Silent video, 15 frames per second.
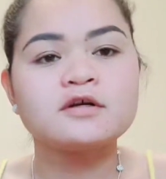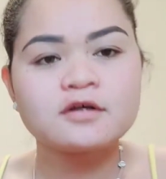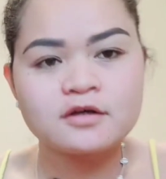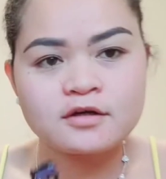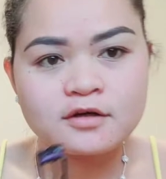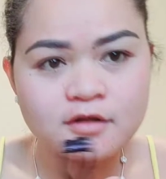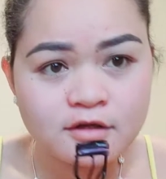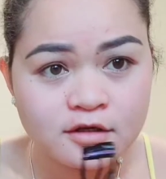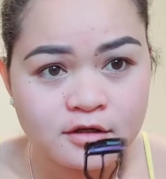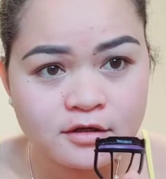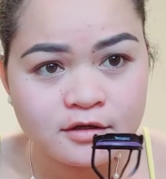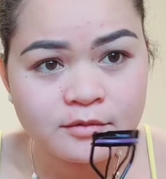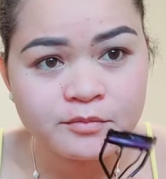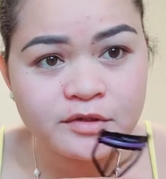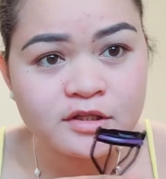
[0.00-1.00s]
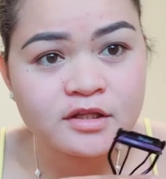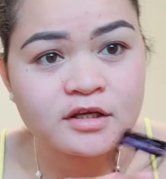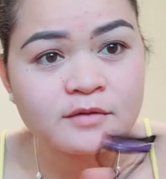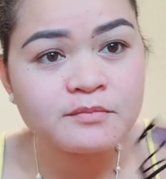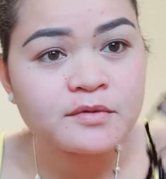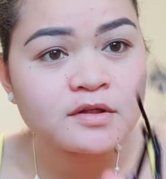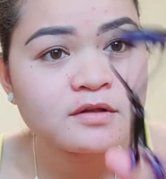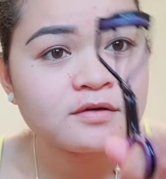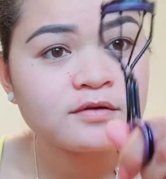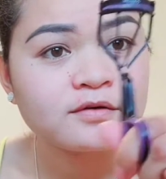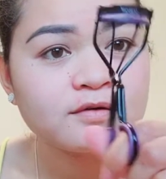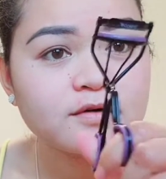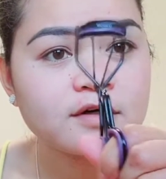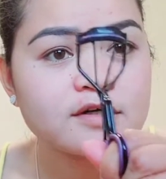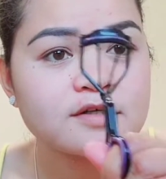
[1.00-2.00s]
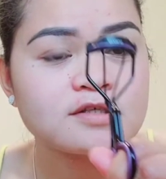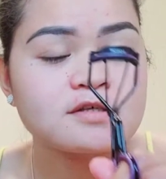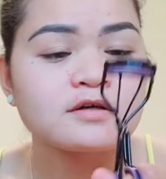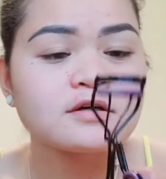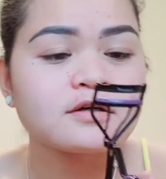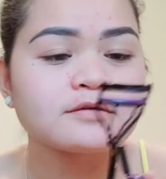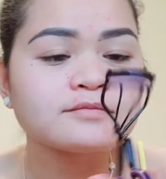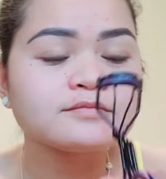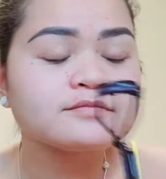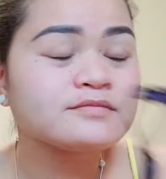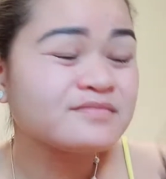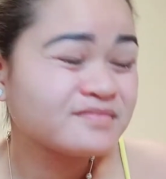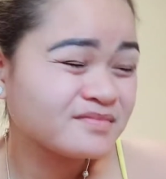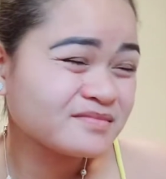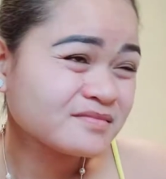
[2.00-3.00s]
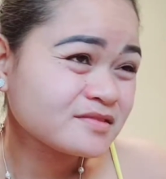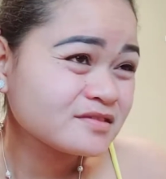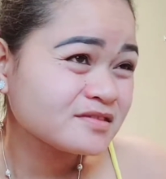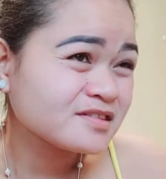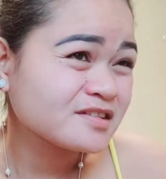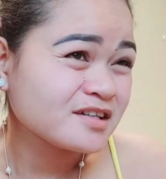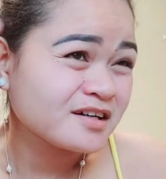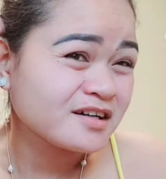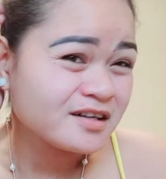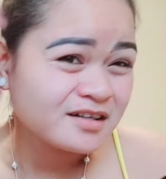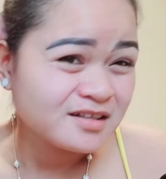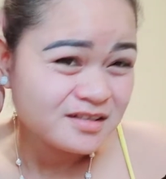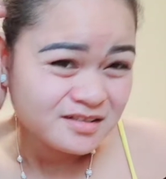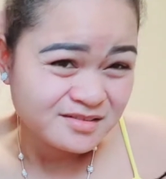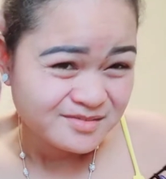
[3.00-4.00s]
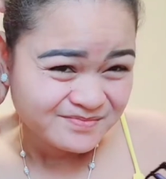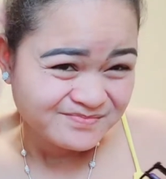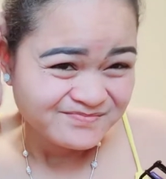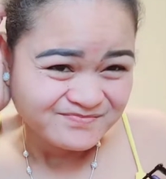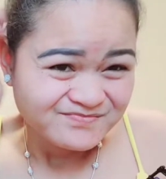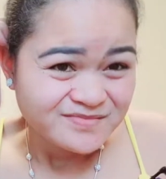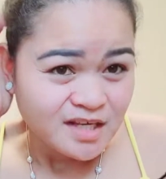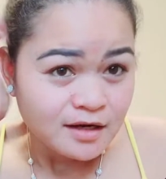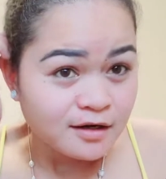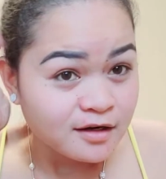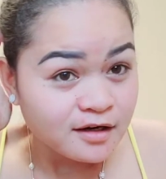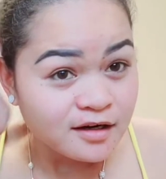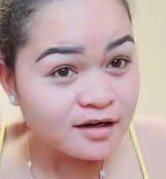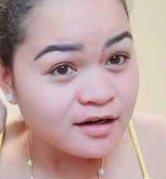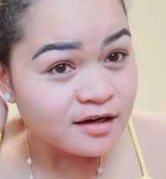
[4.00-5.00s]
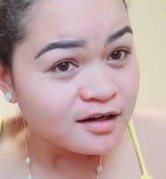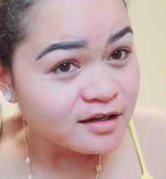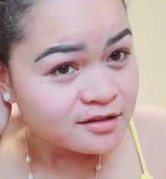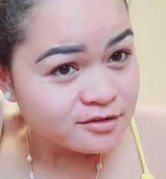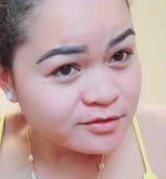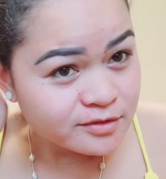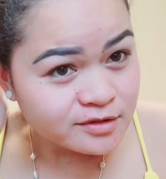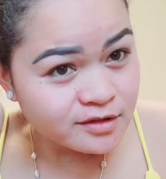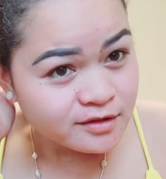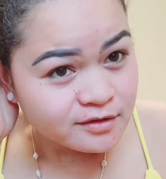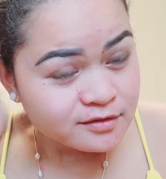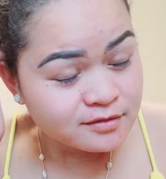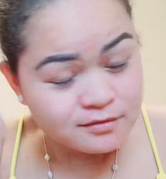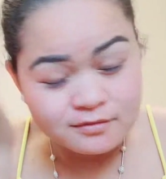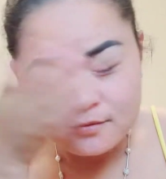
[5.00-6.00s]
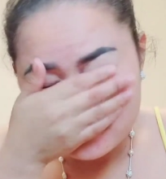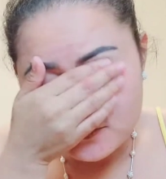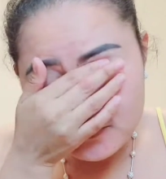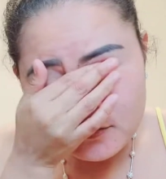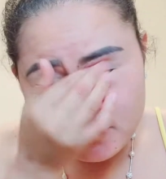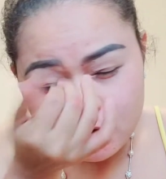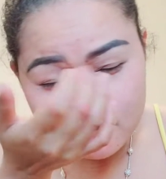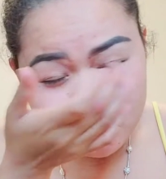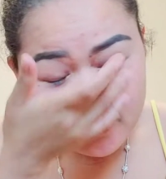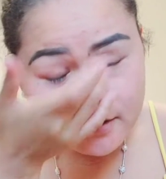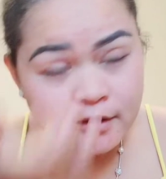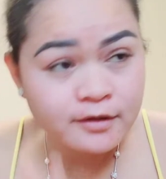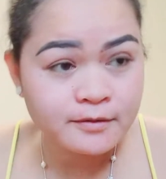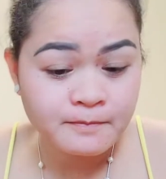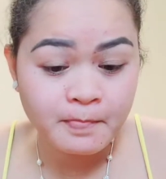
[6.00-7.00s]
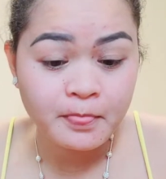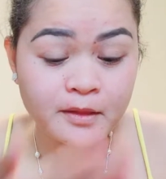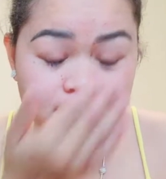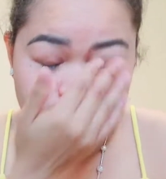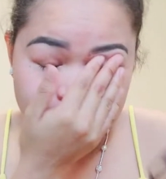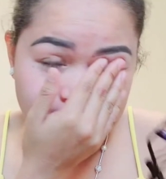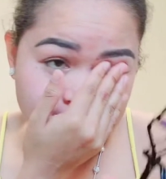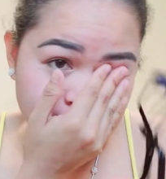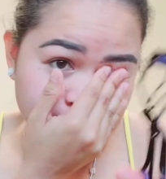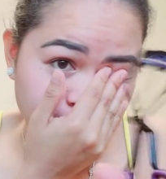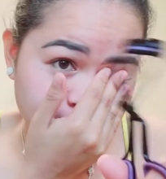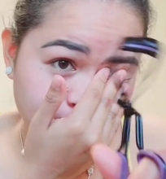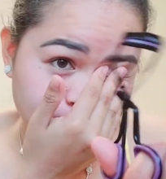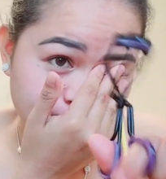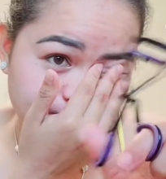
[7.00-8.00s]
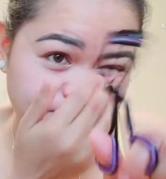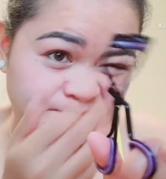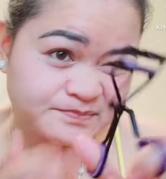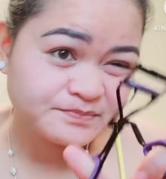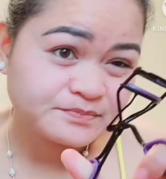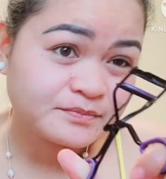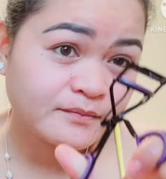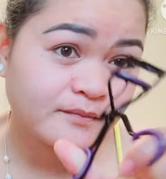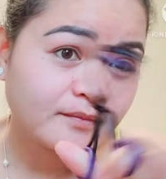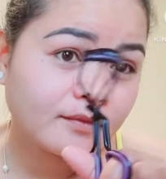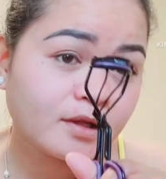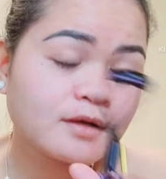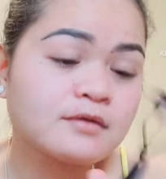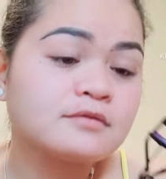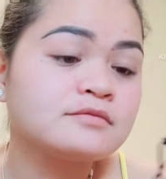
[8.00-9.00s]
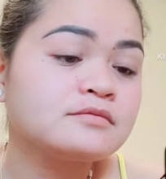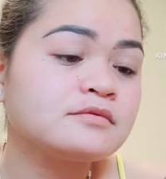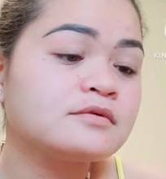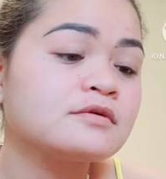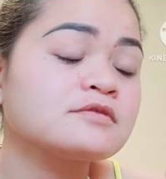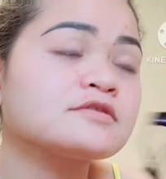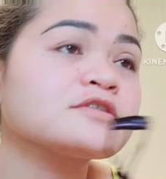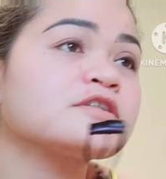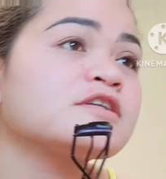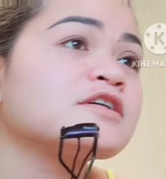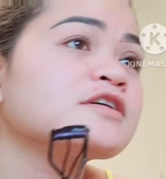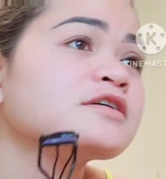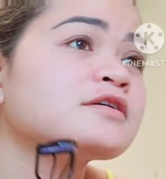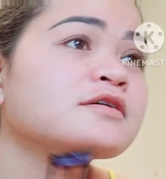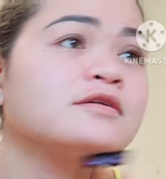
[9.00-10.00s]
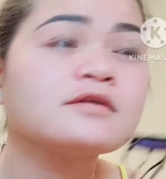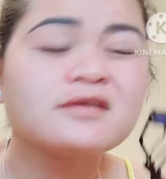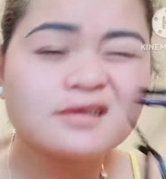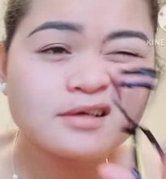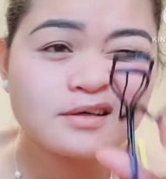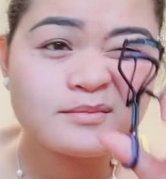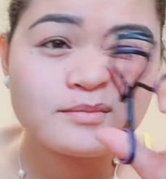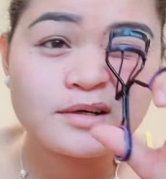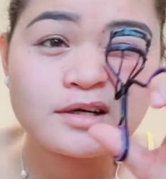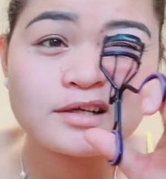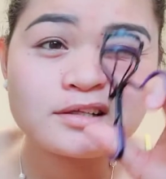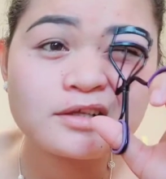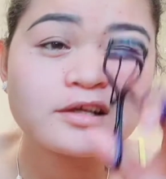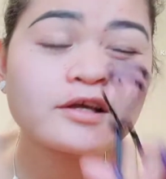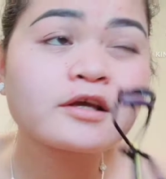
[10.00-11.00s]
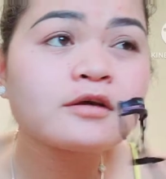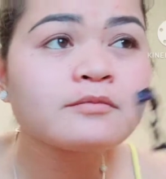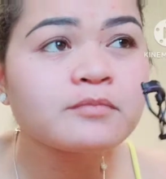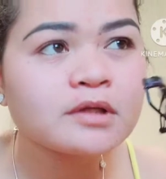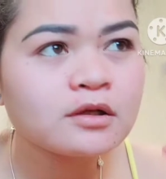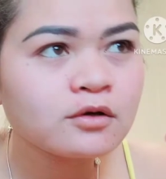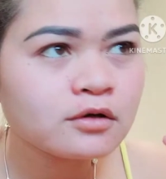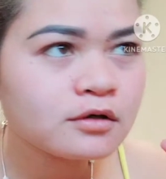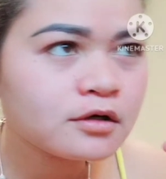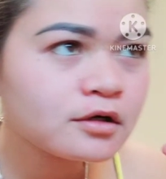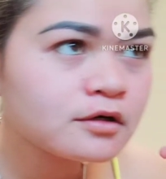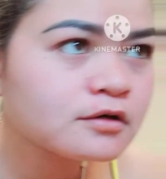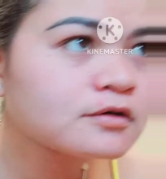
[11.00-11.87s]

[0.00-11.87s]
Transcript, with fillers: kani ipit-ipit ko no ay sa um, sa ah katul kay akong ulo oy um unsa ni para dire pilok